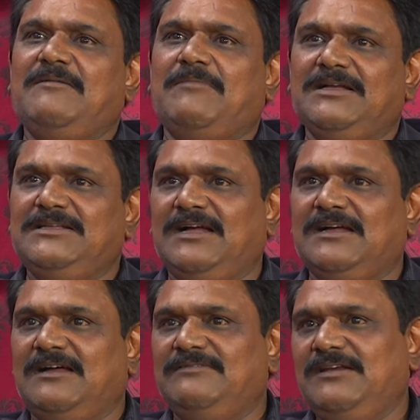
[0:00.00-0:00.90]

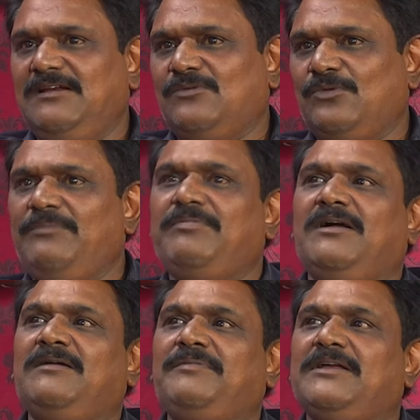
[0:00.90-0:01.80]
பாஜகவில்
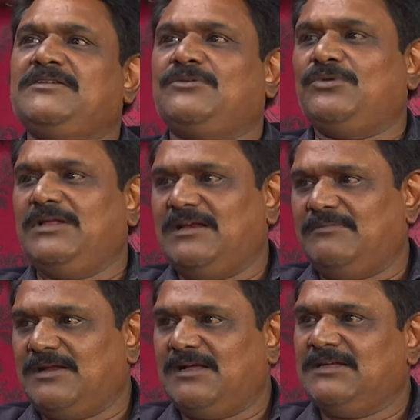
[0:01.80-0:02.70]
குறிப்பாக பேசக்கூடிய
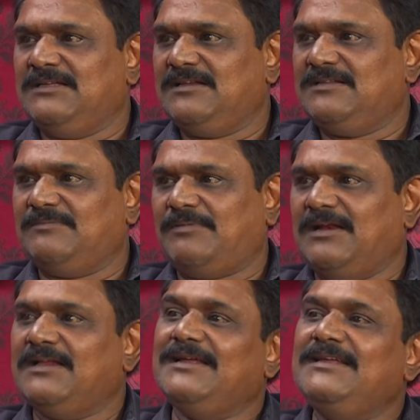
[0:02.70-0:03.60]
நபராக இருந்த
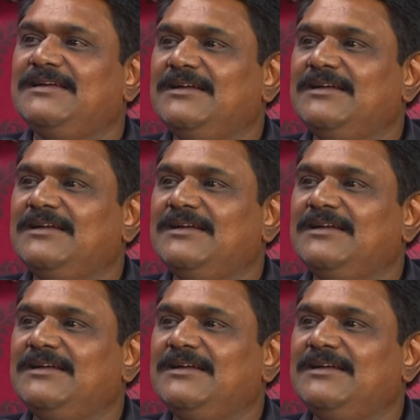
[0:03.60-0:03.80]
பலரை